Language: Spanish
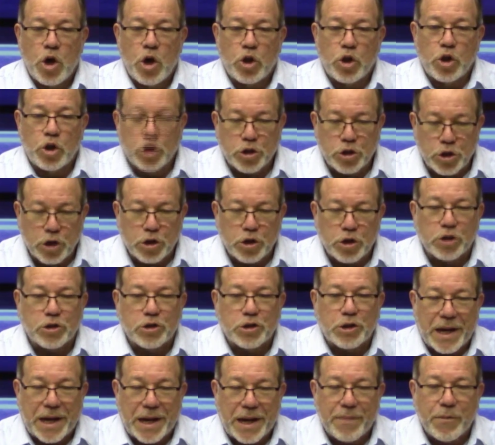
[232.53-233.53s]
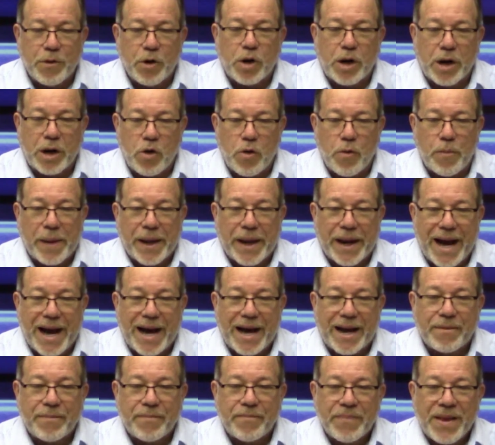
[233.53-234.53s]
nosotros queremos
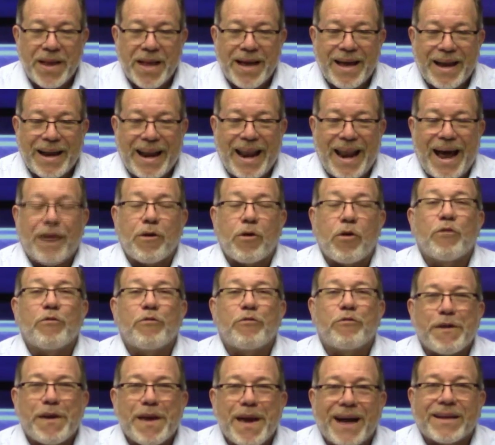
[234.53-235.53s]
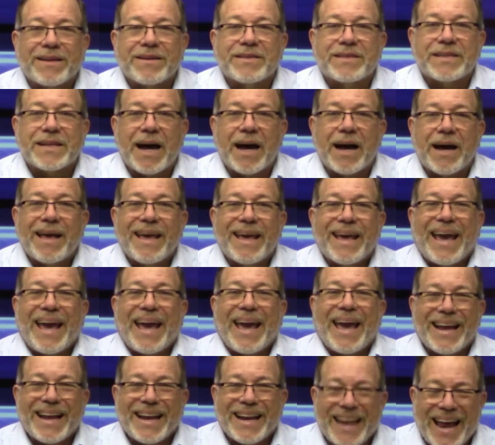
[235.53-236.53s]
recuperar la confianza
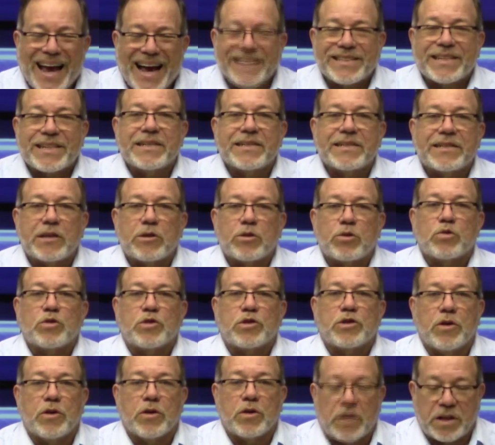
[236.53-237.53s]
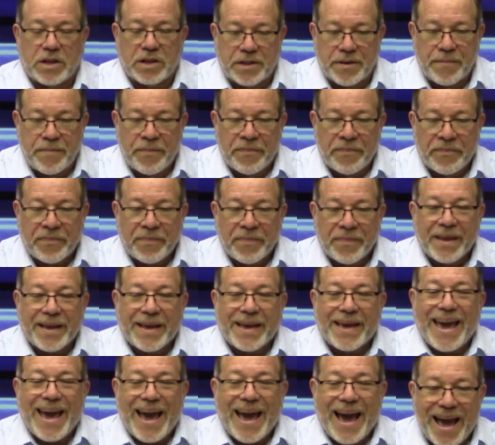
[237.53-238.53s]
en las instituciones,
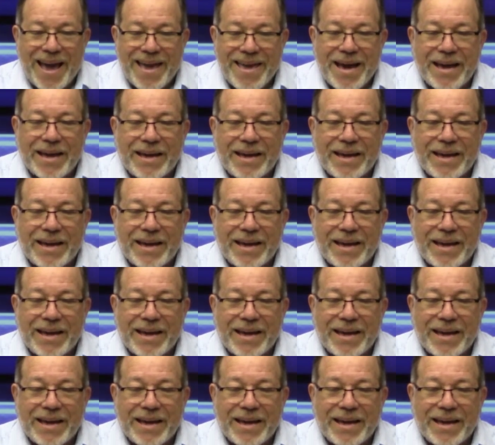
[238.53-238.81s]
que haya